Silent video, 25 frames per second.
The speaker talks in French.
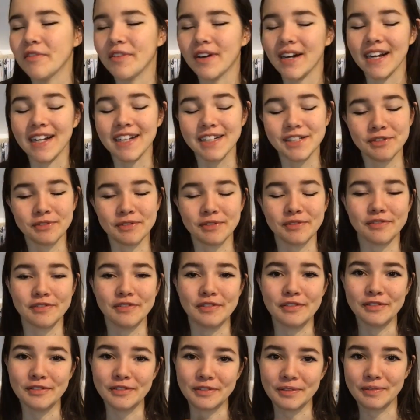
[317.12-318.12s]
voilà, je vais,
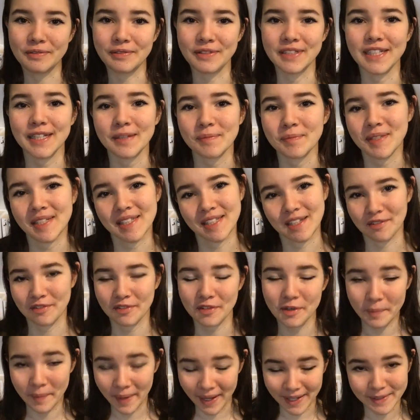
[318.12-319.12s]
vous, je vais vous dire une petite
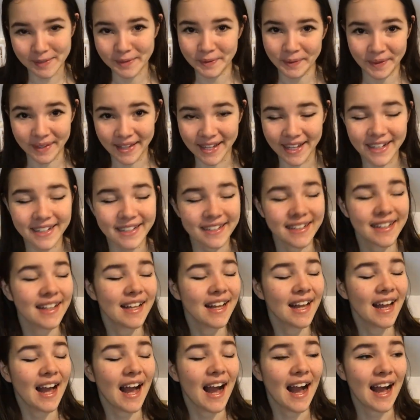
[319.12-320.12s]
info personnelle.
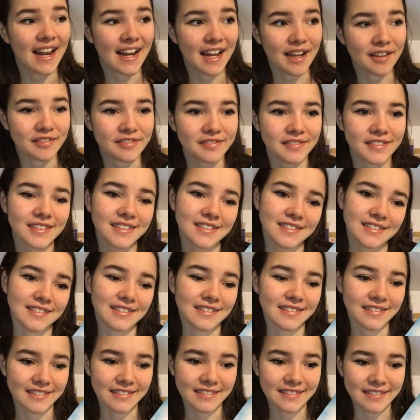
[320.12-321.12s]
À la fin
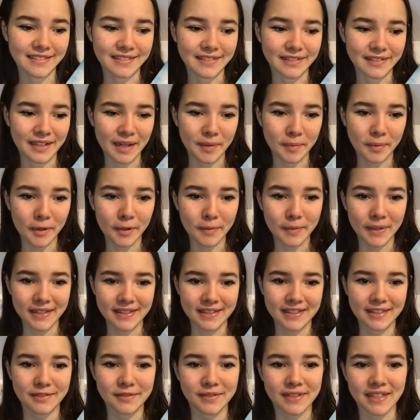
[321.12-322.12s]
de la
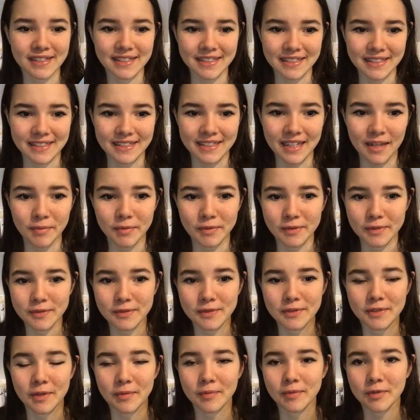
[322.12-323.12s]
première saison d'Insaisissable,
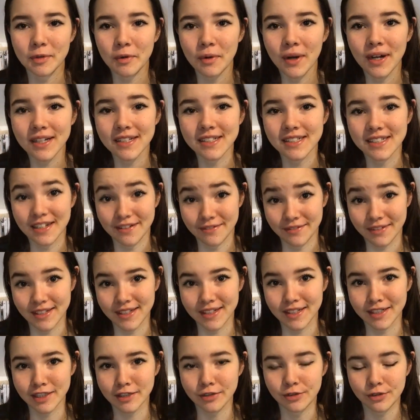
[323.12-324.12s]
donc du tome 3,
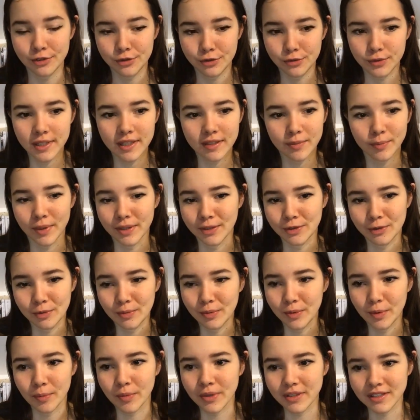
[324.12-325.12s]
j'avais écrit une suite parce
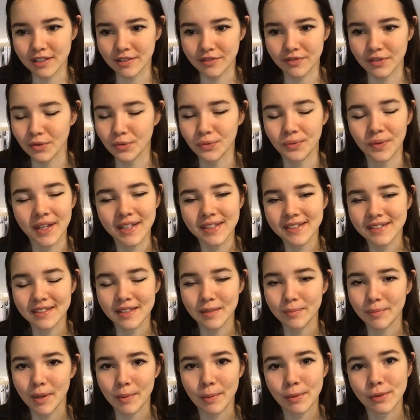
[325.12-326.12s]
que pour moi cette fin ouverte
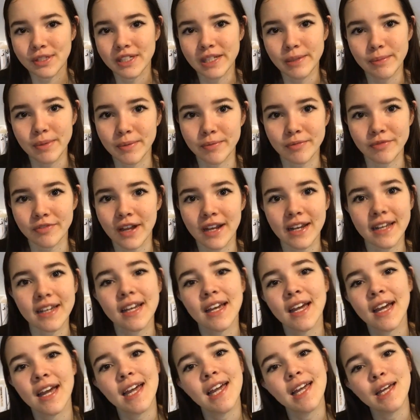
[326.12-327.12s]
c'était pas possible, il me
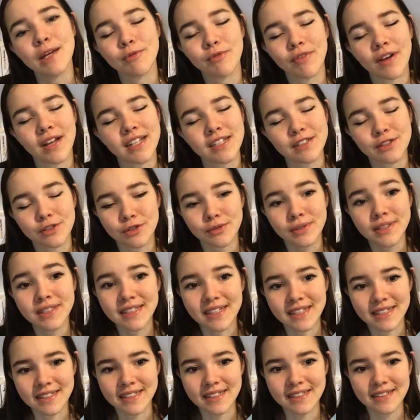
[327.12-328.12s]
fallait, fallait une
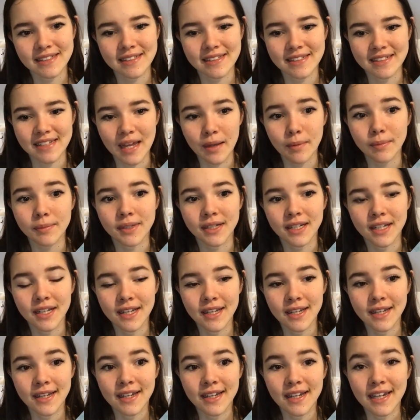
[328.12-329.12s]
suite d'Insaisissable.
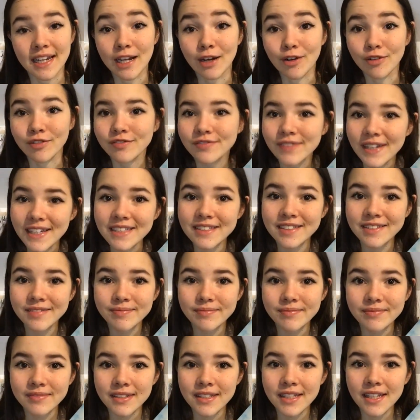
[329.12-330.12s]
Et en
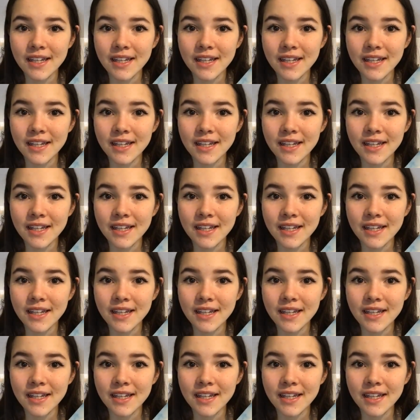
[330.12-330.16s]
fait,